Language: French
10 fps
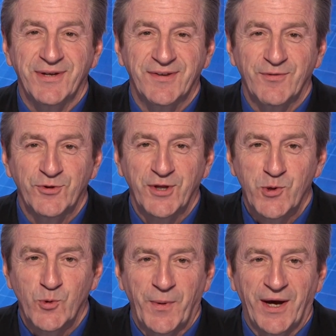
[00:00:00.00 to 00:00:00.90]
des
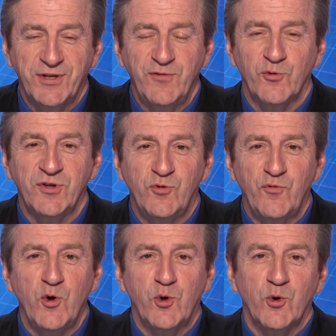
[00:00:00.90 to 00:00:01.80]
avantages comparatifs, on dit
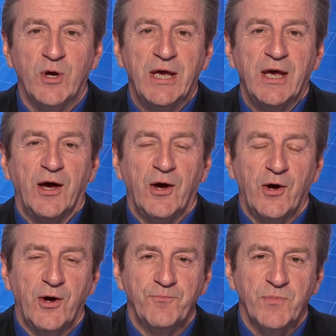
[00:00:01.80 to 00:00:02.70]
souvent que
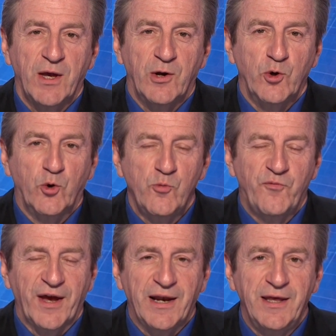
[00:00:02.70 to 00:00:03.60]
euh, le groupe
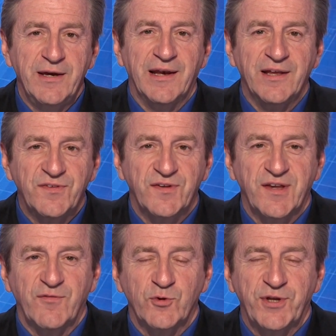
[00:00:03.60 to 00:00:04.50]
Verlingue, l'un de
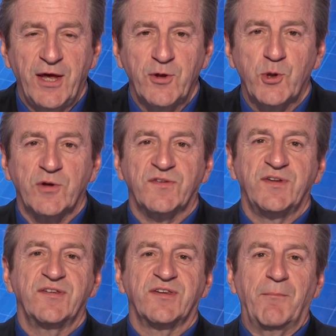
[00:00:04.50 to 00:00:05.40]
ses avantages,
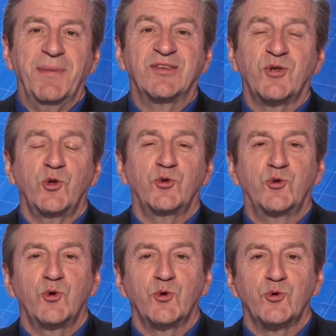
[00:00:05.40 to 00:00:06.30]
c'est sa
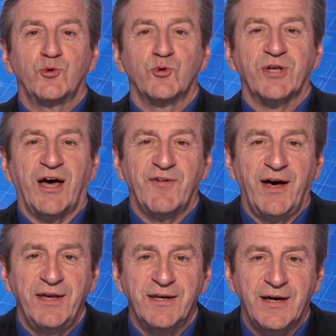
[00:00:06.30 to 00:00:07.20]
méthode de,
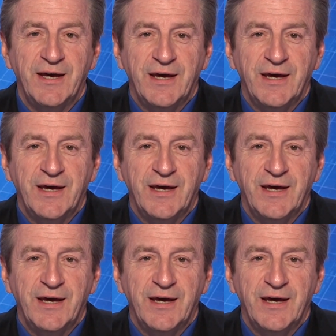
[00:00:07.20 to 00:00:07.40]
travail